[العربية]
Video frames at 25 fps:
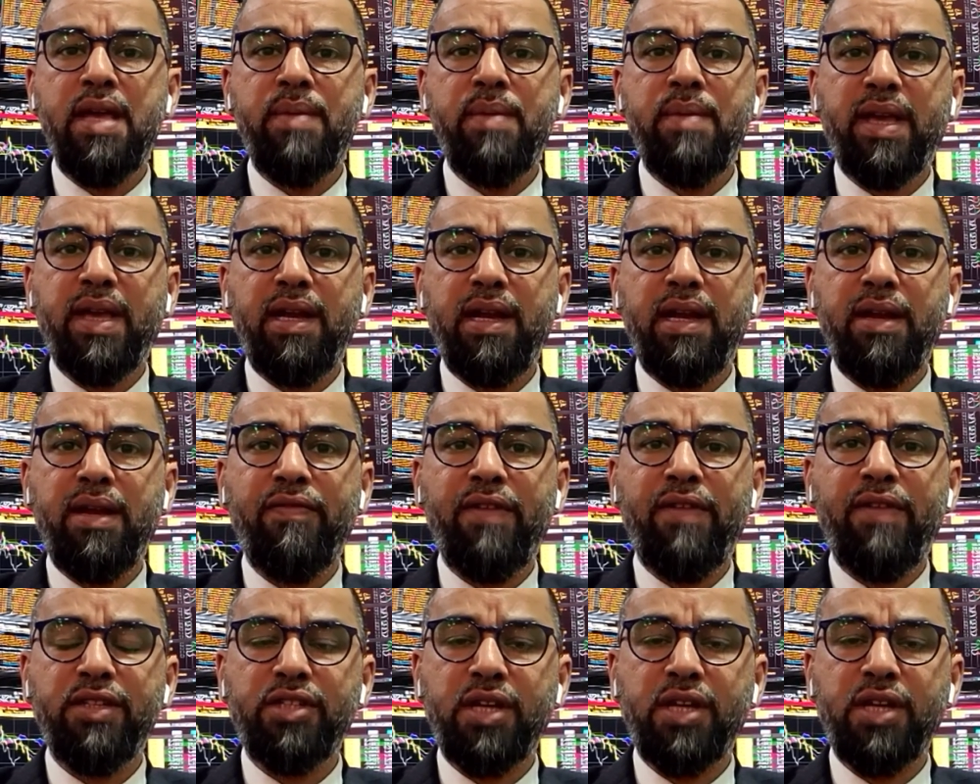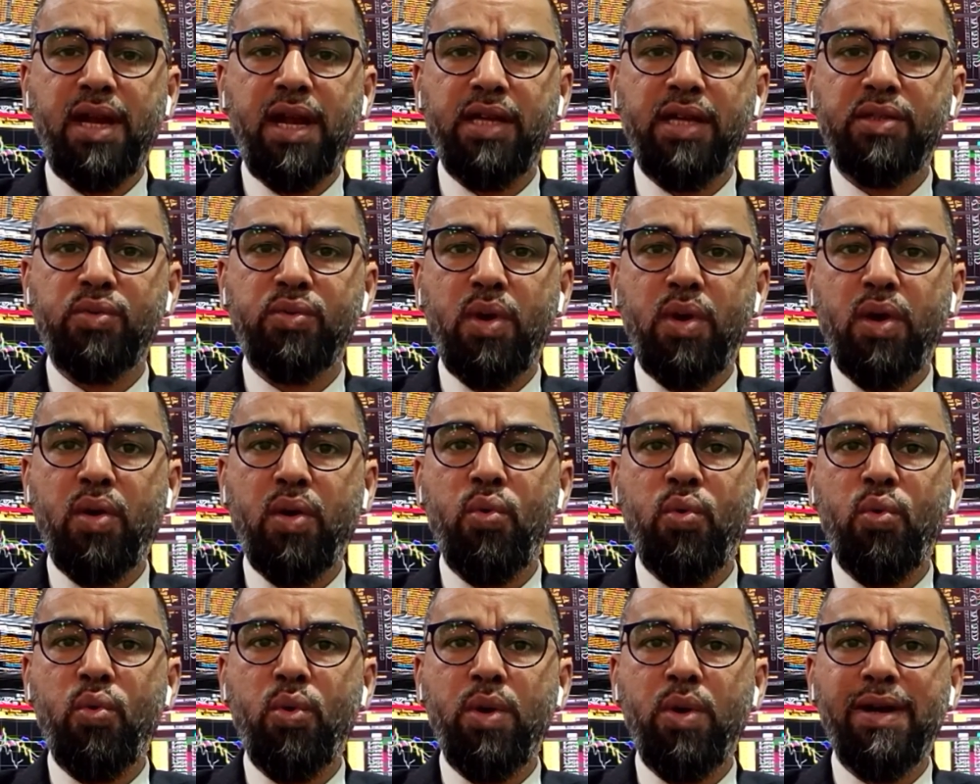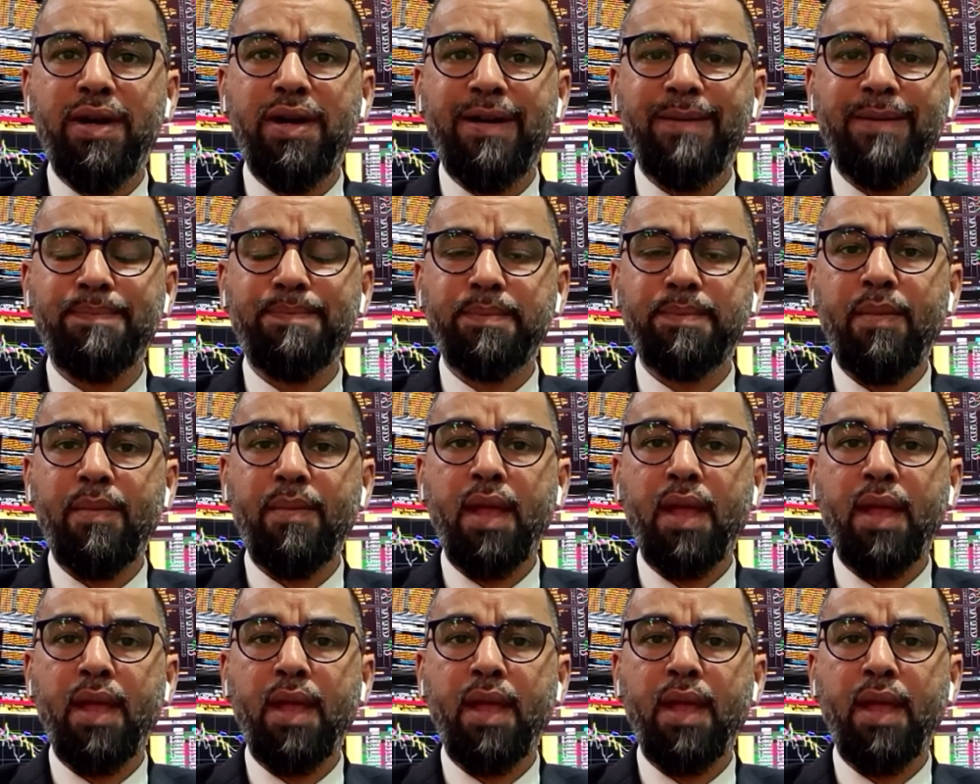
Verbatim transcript: يمكن اللي فاجأ الاسواق هو